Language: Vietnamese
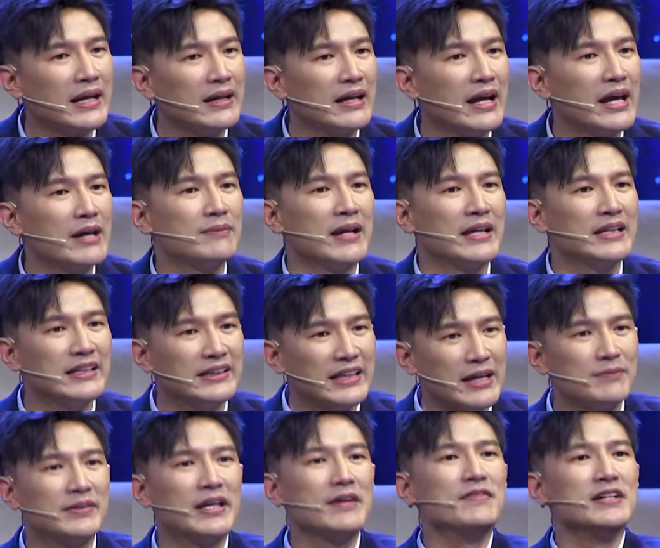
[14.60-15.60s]
mà lại em lại đi
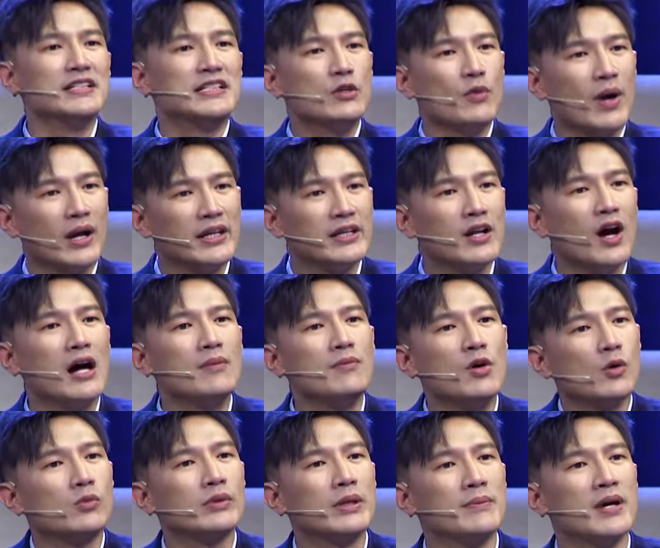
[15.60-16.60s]
tìm kiếm vị trí quản lý đó ở
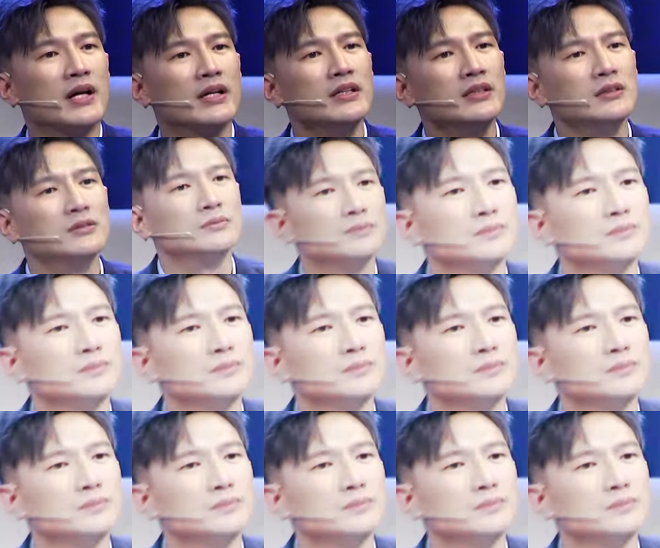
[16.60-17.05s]
một công ty mới